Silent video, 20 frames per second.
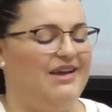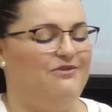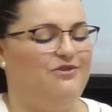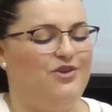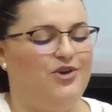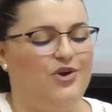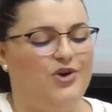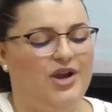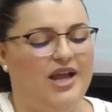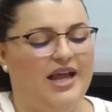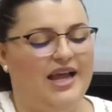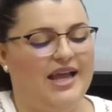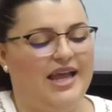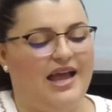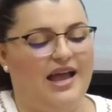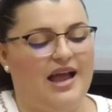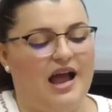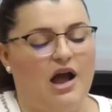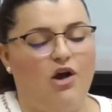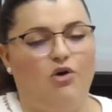flores
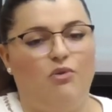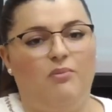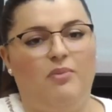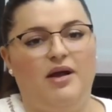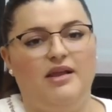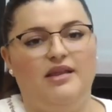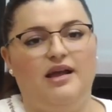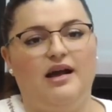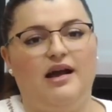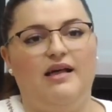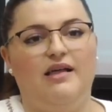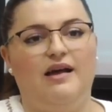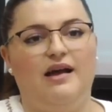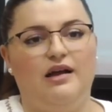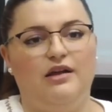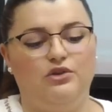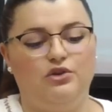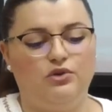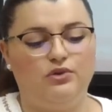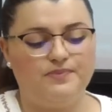que acompañan
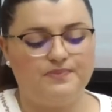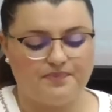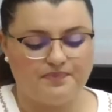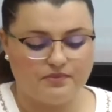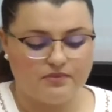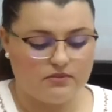cada año